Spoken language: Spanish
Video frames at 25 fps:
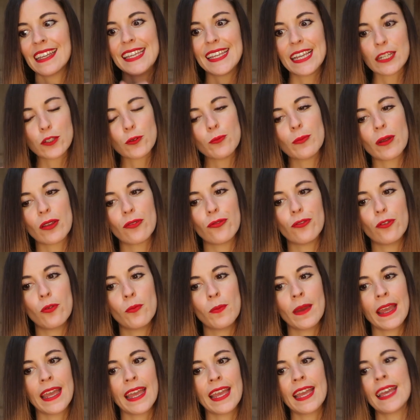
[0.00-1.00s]
y que es un
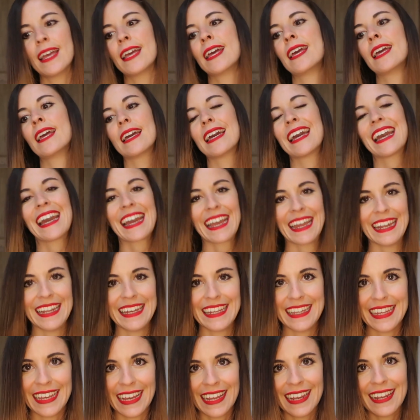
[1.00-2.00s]
perfume
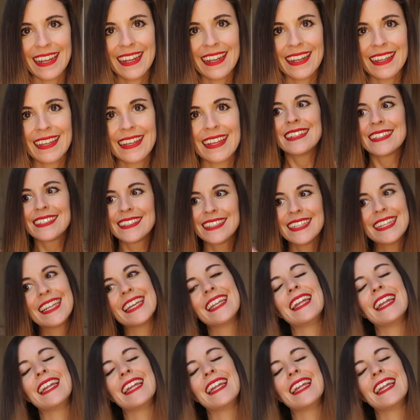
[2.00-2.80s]
genial si